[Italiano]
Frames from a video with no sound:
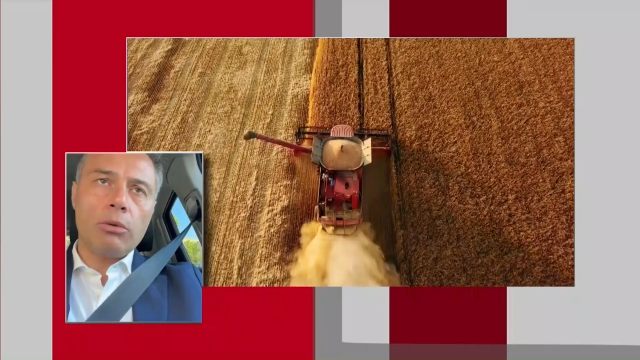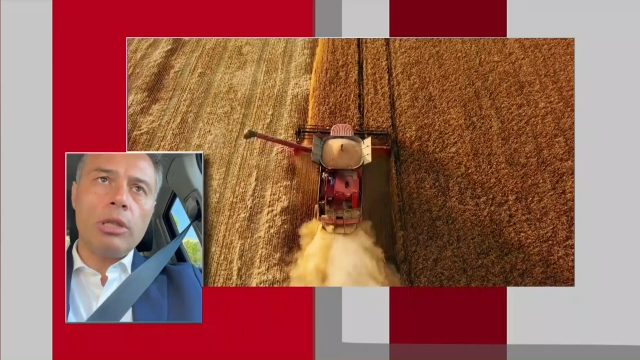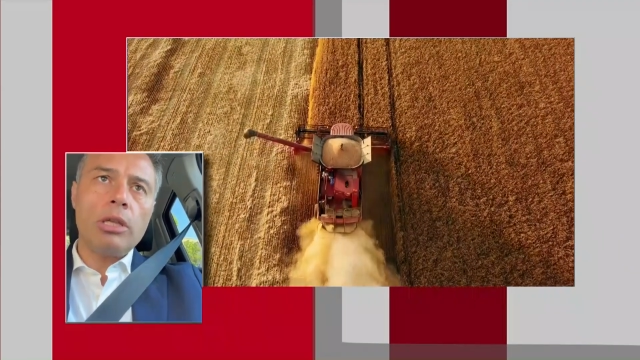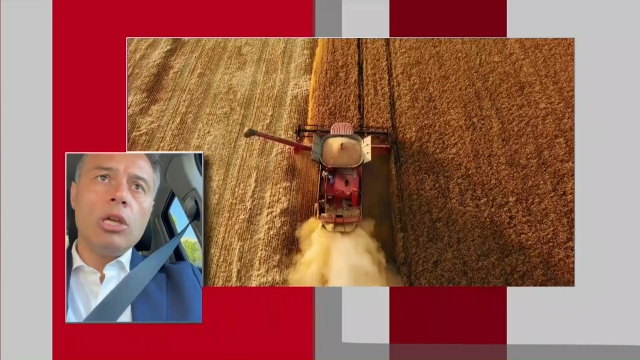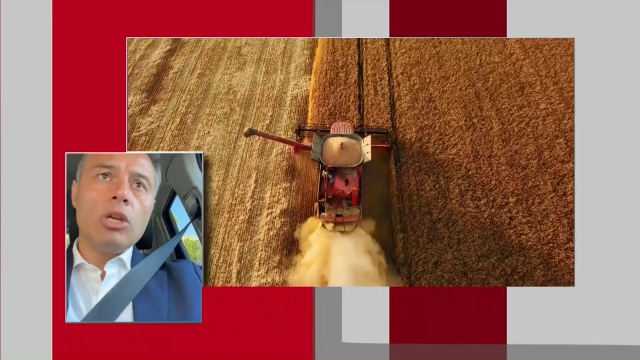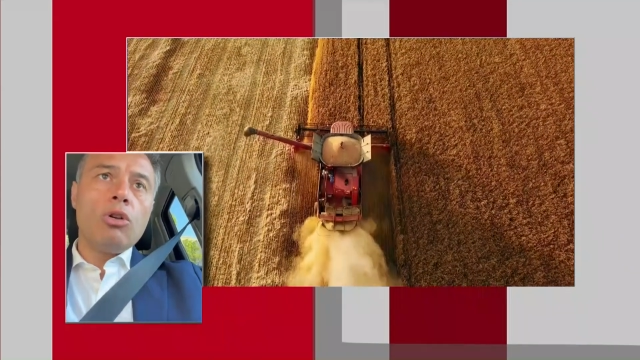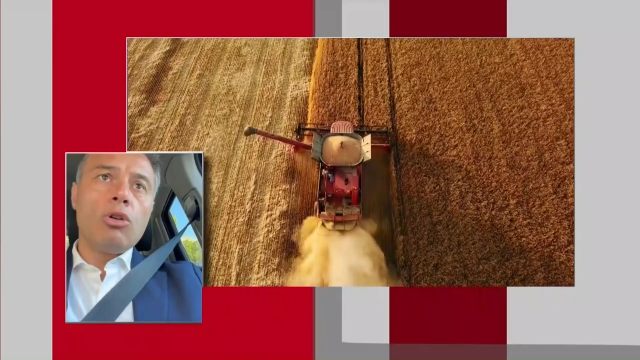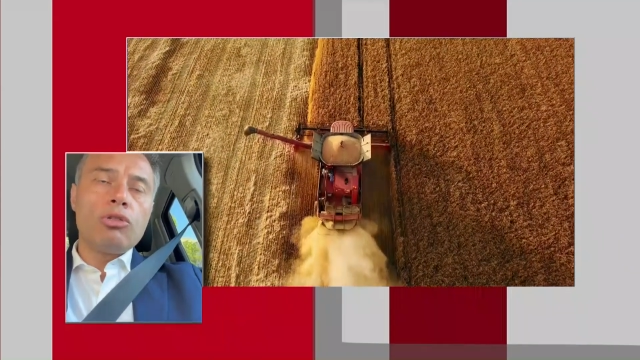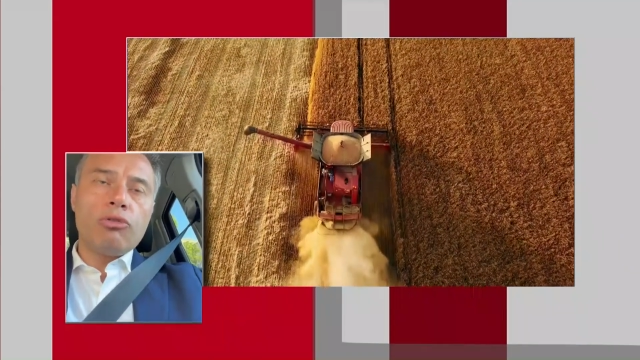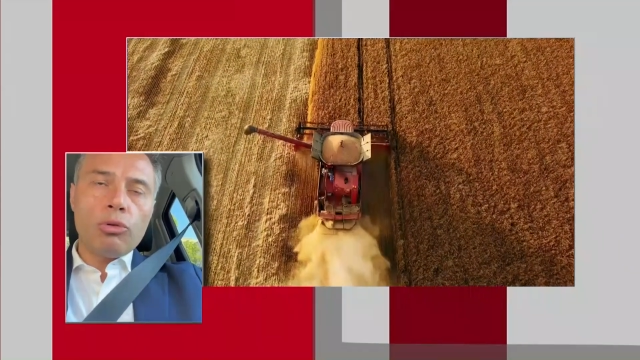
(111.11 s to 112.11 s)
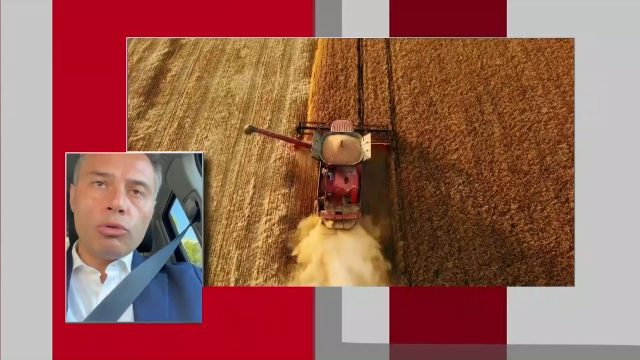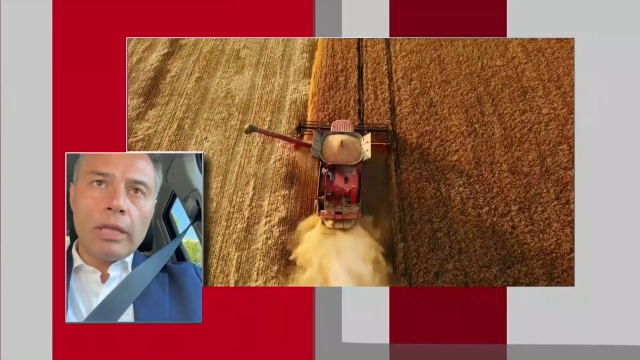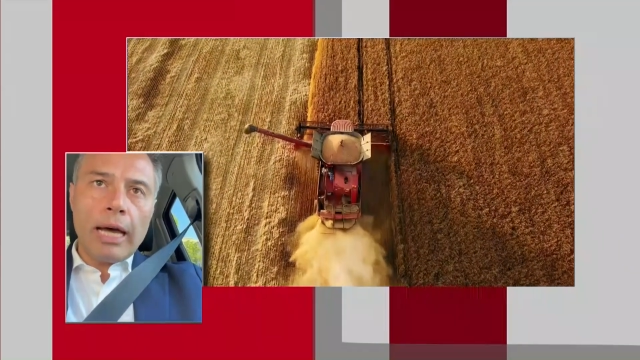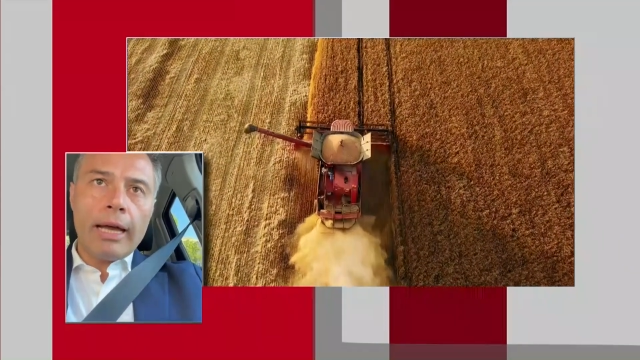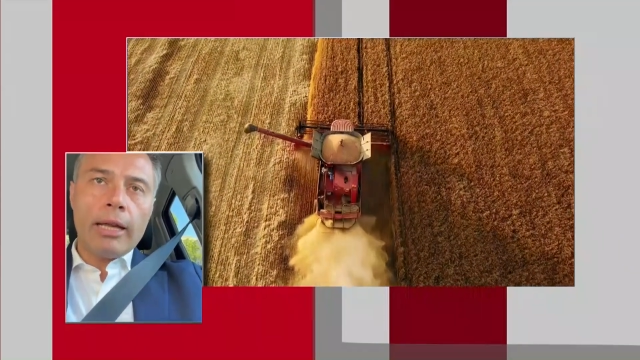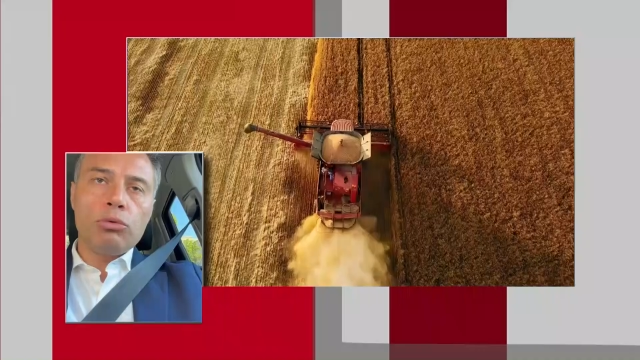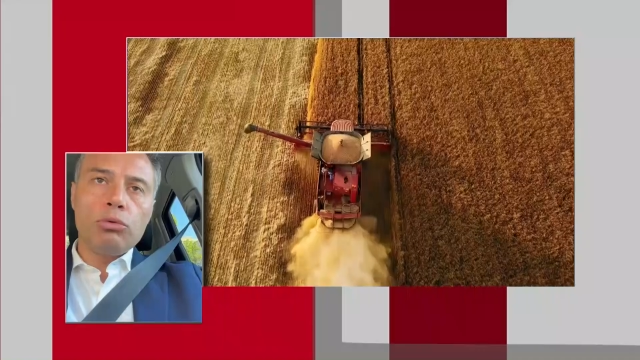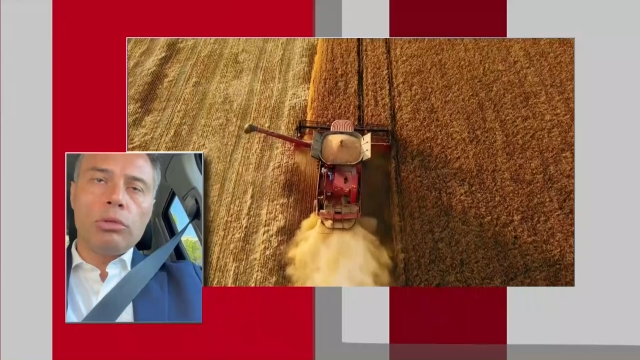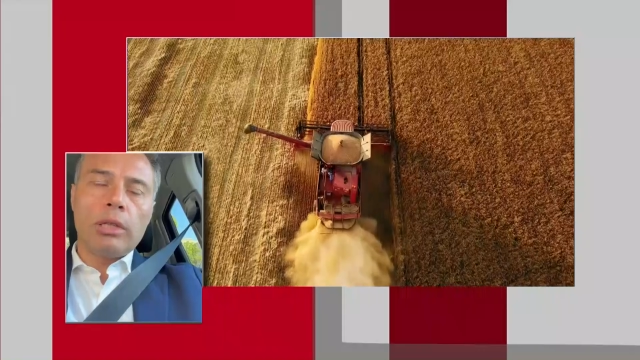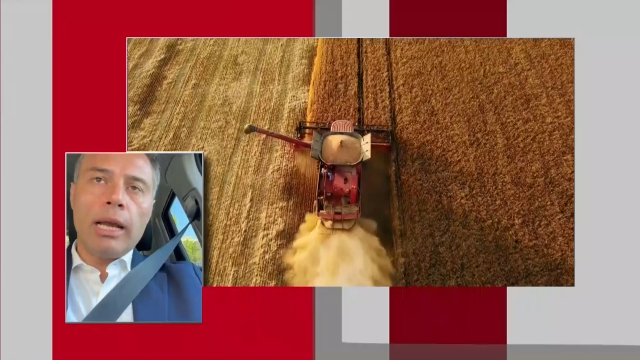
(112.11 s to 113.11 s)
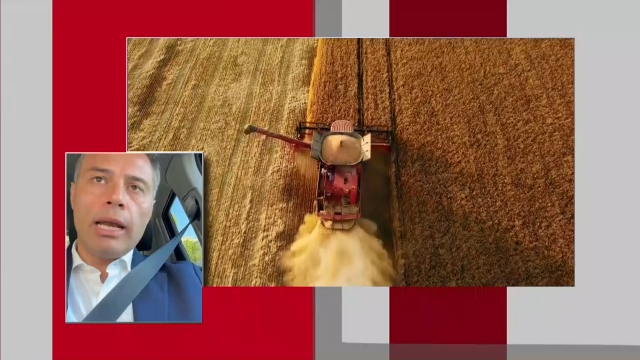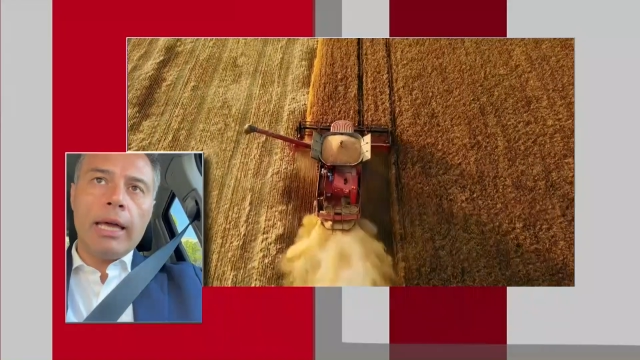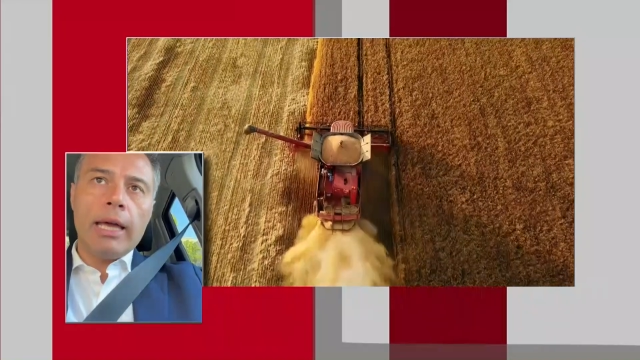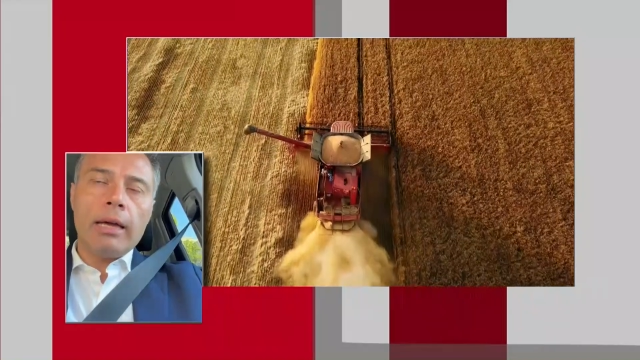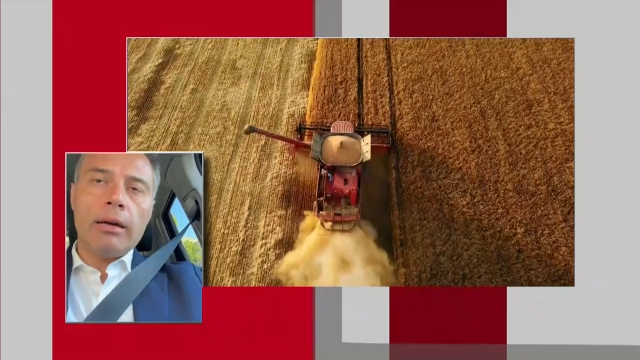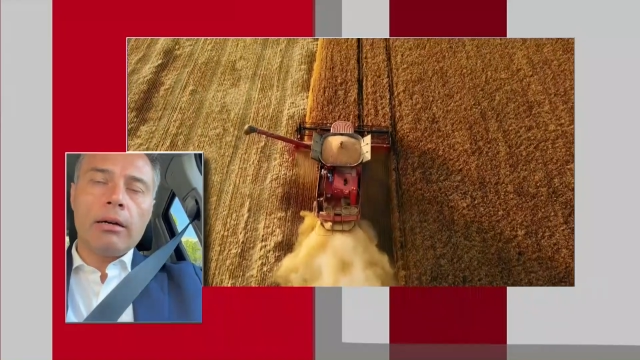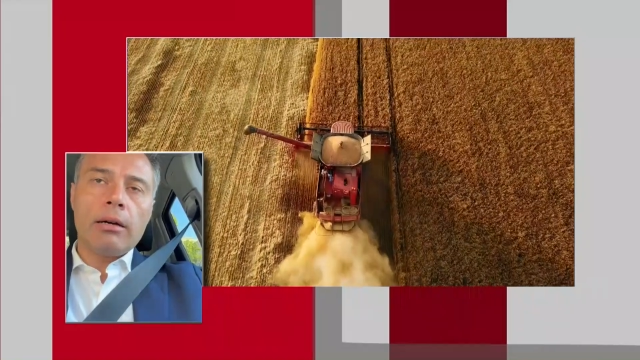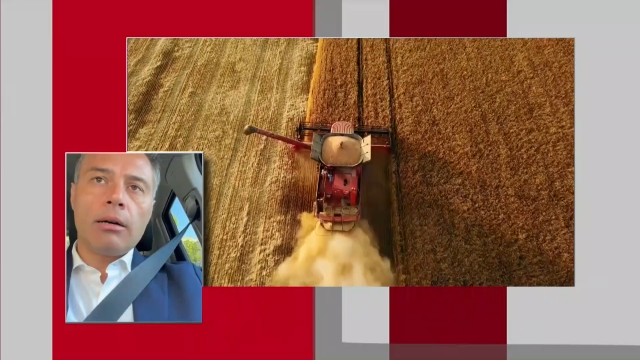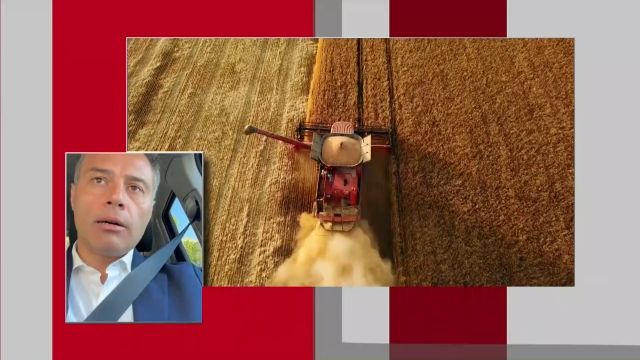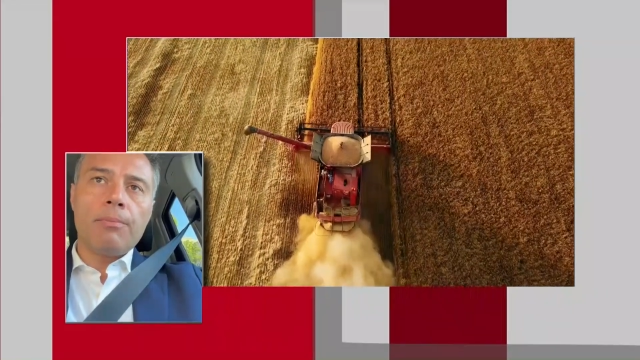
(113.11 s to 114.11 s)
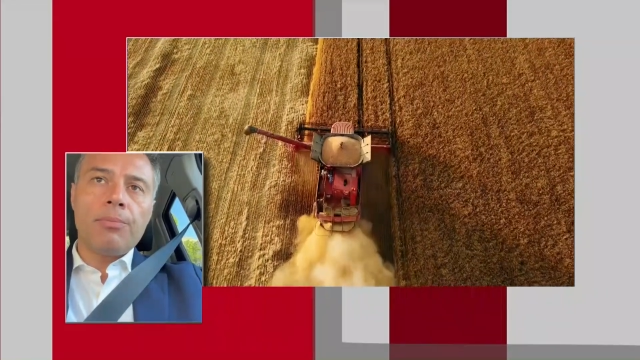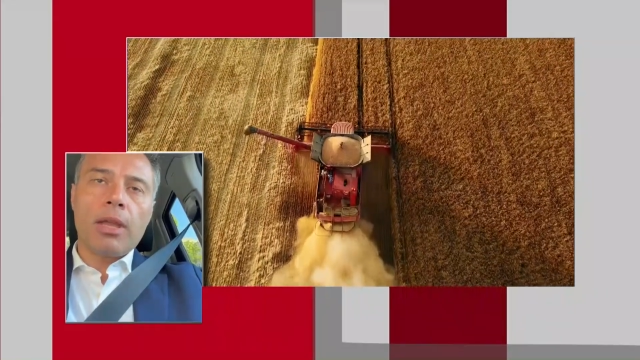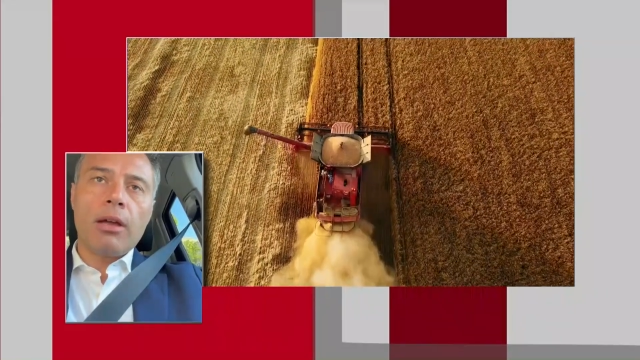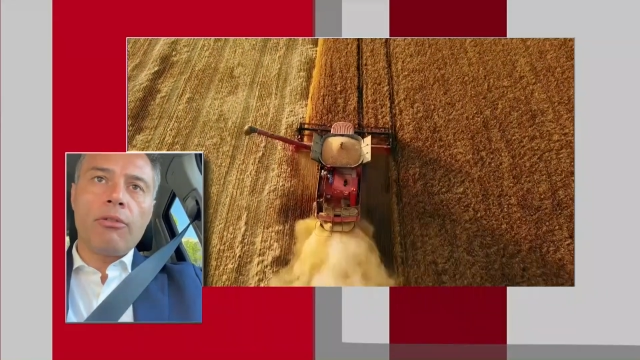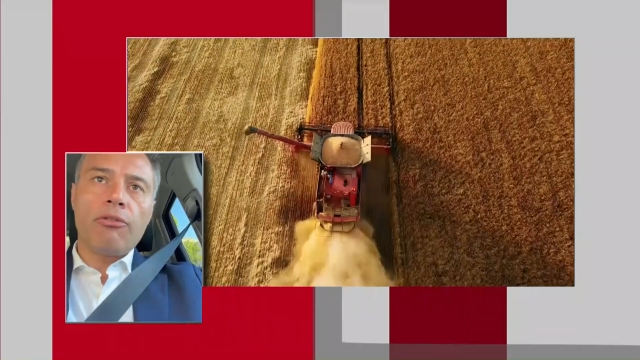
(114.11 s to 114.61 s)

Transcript: quindi lo sfruttare tutte le uh,